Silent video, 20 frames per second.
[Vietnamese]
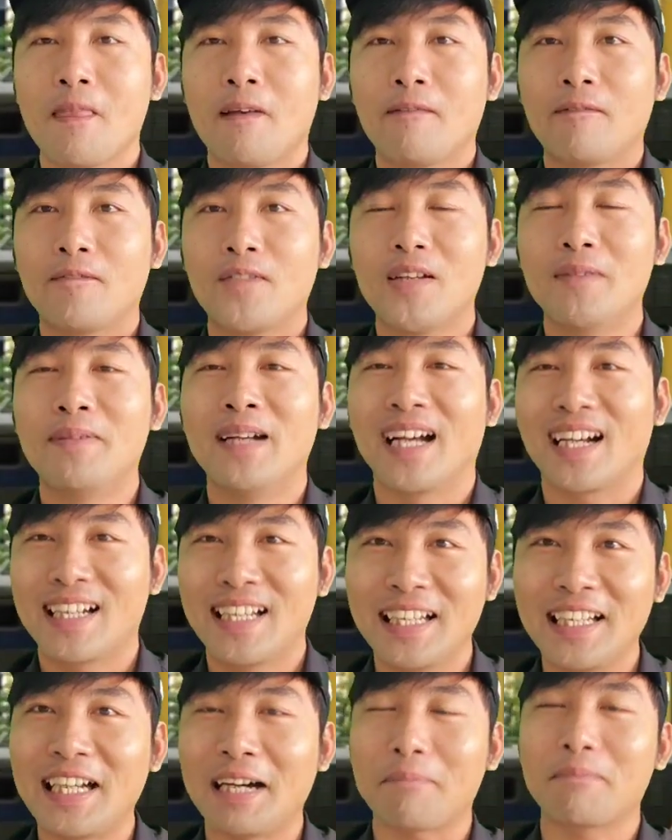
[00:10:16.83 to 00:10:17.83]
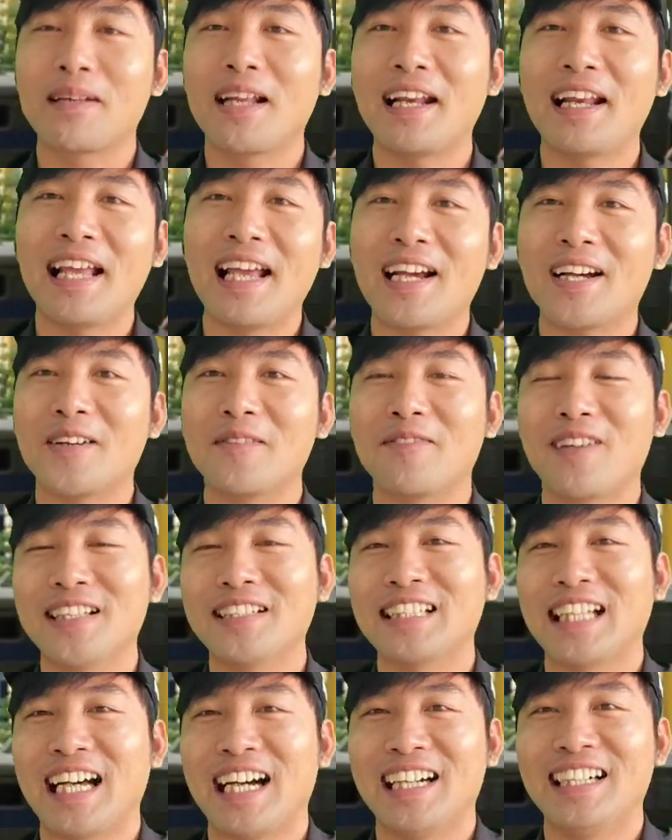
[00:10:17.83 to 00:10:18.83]
nhưng mà khi gặp đinh lan còn phải
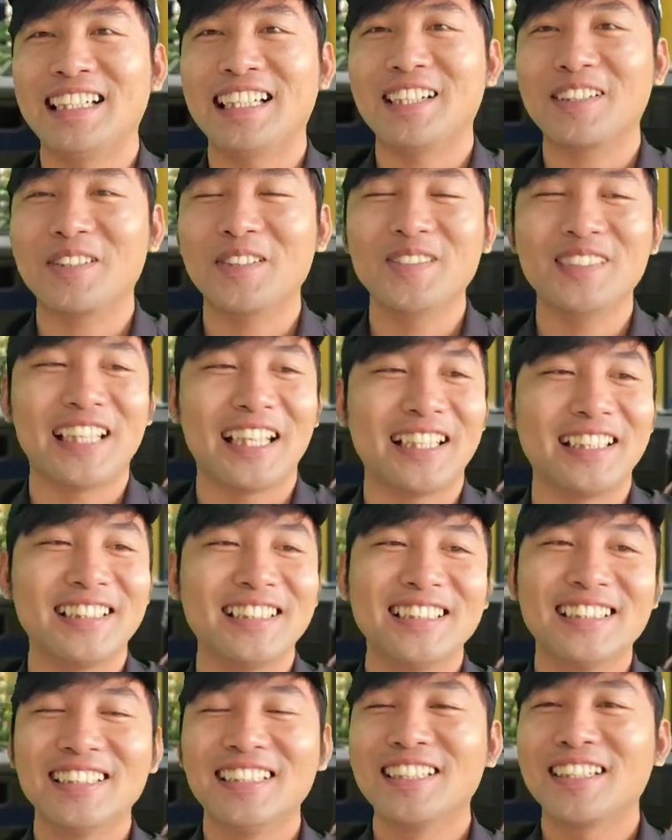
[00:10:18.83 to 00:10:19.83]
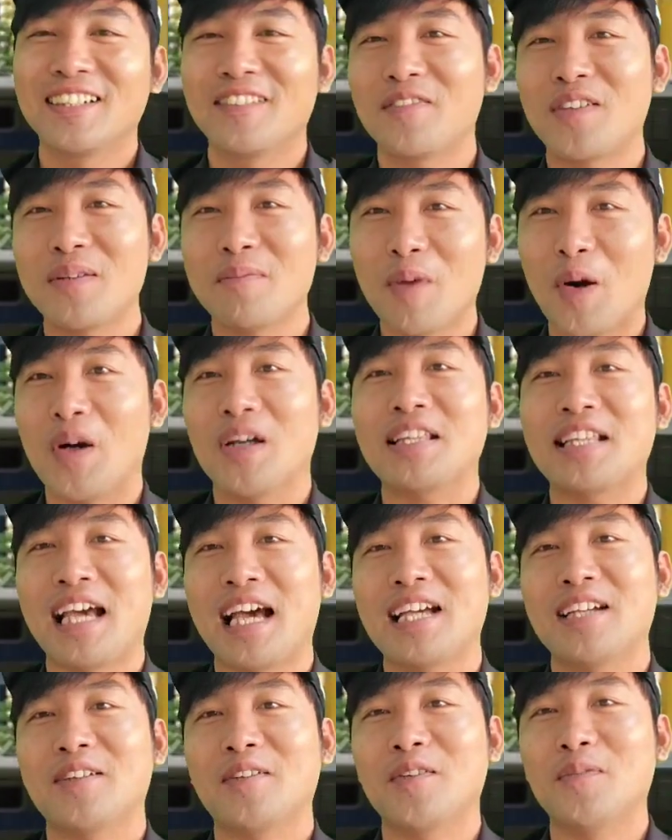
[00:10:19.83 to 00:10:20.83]
sợ các chú anh chị còn phải bỏ
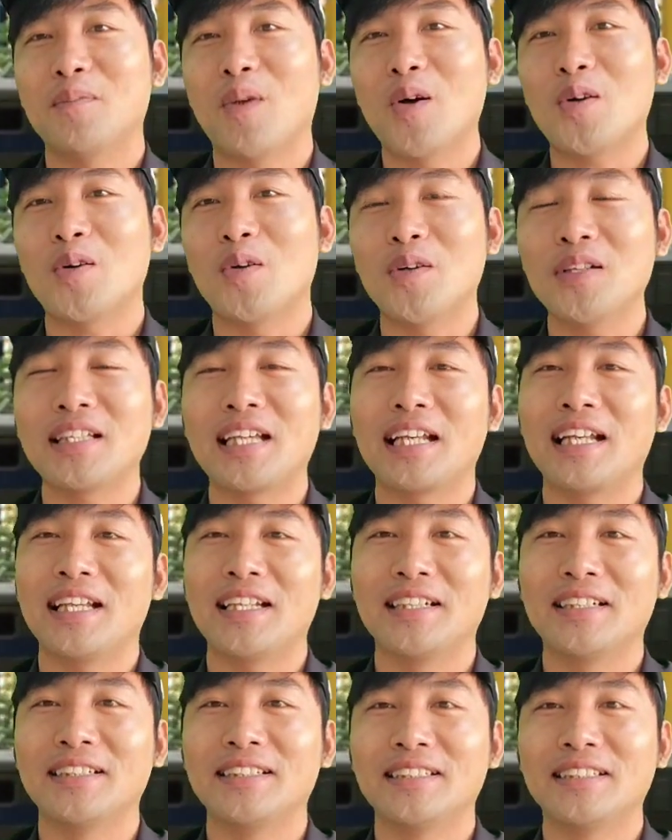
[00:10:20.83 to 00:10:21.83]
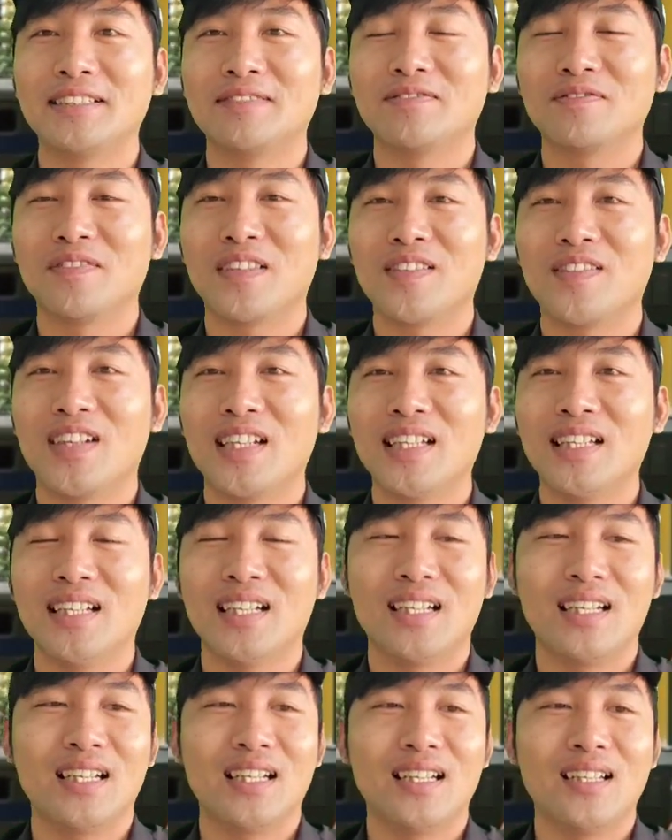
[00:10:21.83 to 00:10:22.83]
chạy của bỏ của chạy lấy người và phải
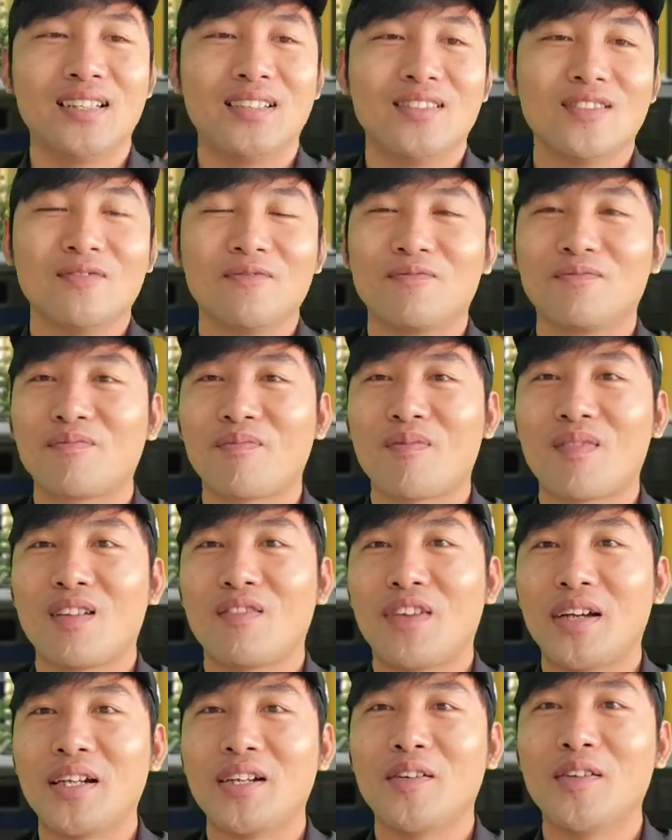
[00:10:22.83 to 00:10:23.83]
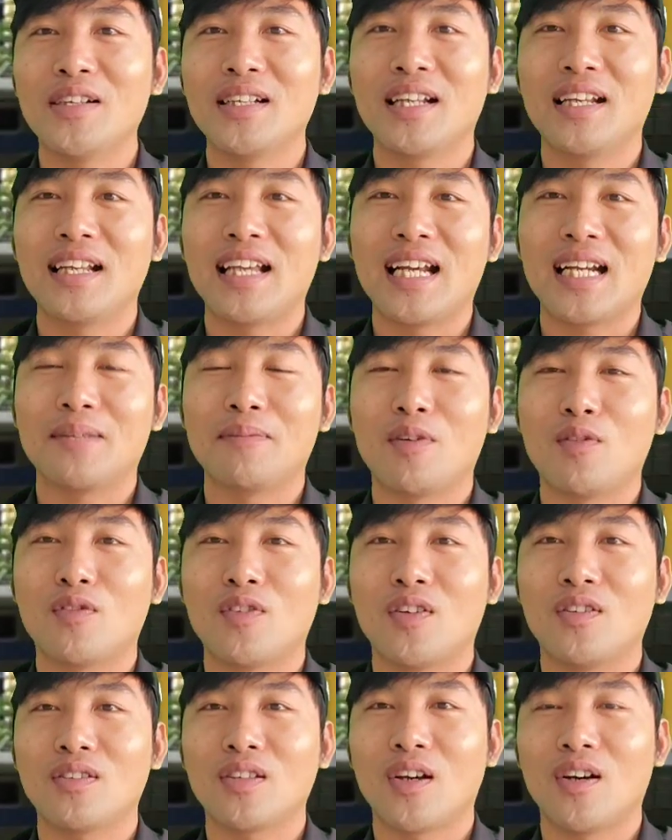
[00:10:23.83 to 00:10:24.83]
uh, Ừ. phải nói đinh lan là một
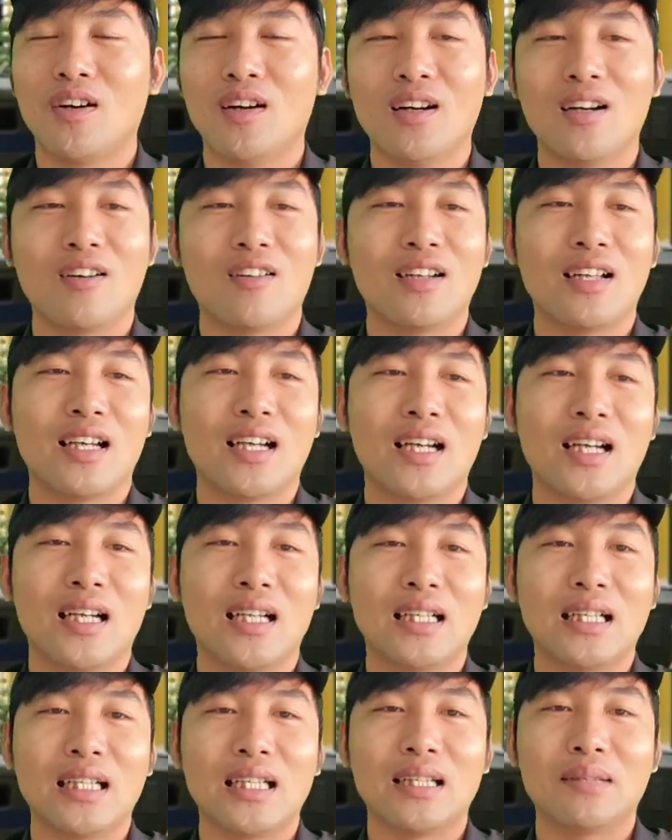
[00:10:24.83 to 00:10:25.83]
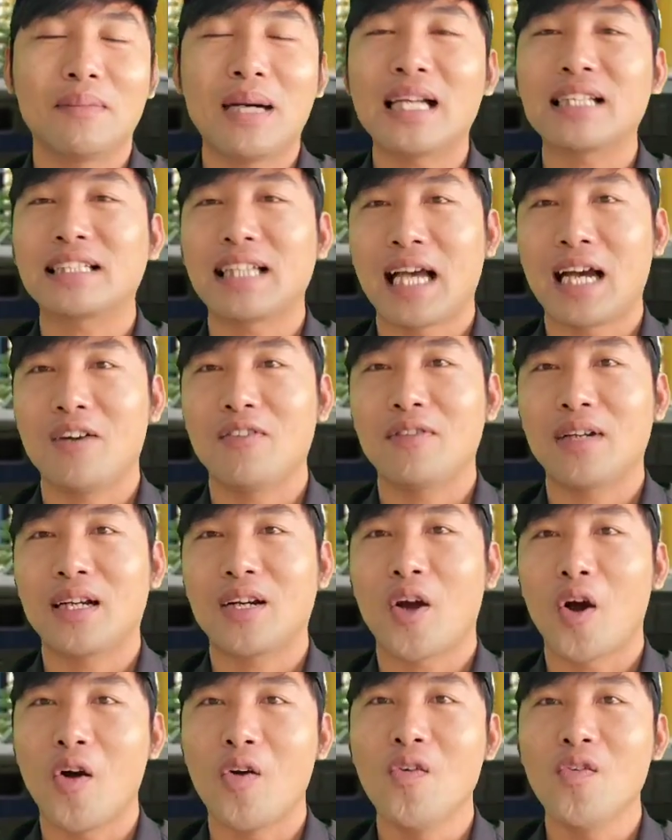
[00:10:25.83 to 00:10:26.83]
con nhỏ gọi là ba xạo và
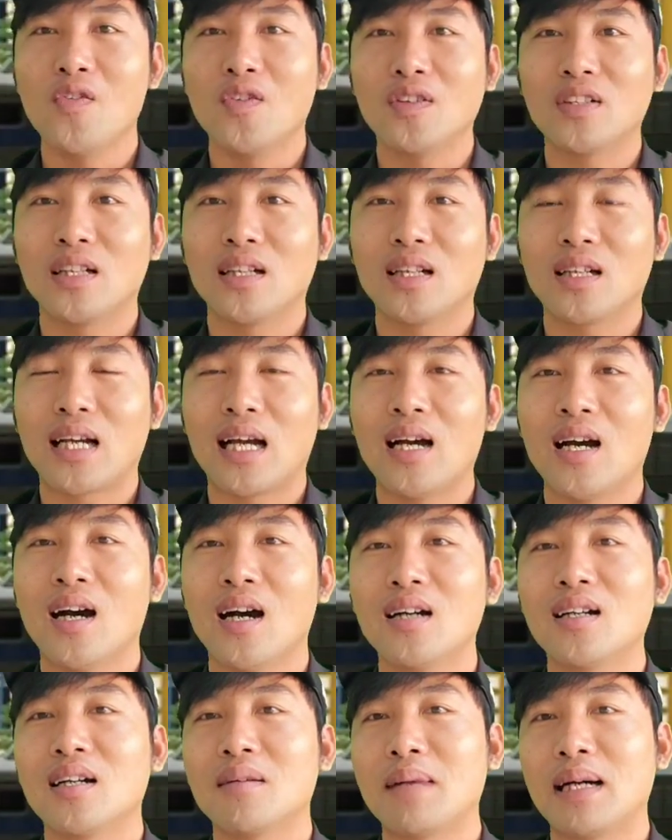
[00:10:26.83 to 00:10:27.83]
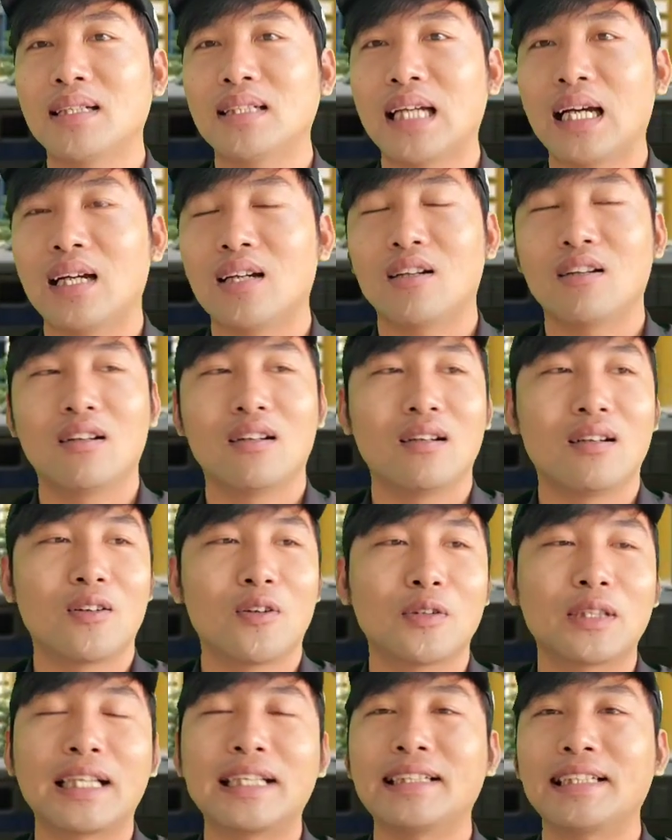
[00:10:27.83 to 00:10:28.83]
nổ à, cả hơn cả bản thân cô,
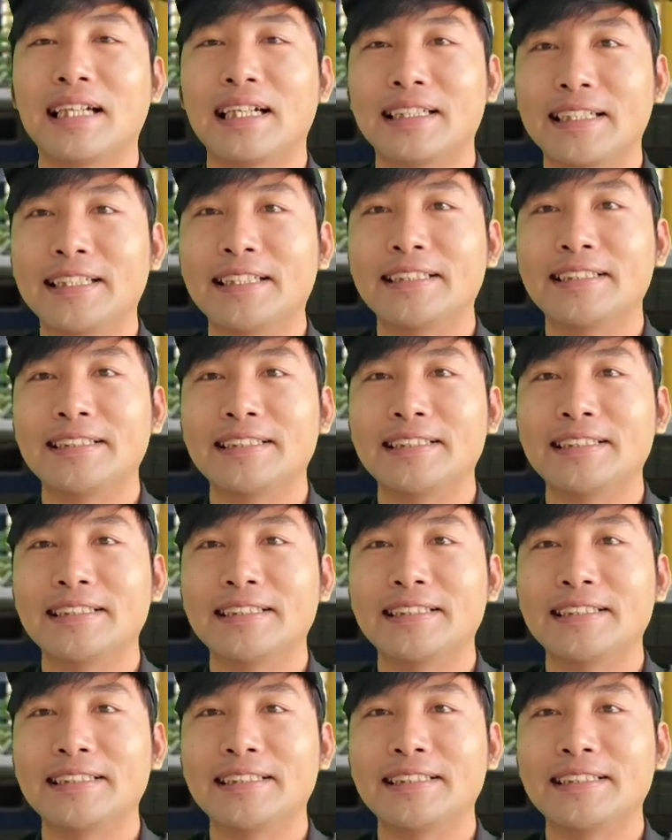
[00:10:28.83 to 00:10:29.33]
cô thanh trần này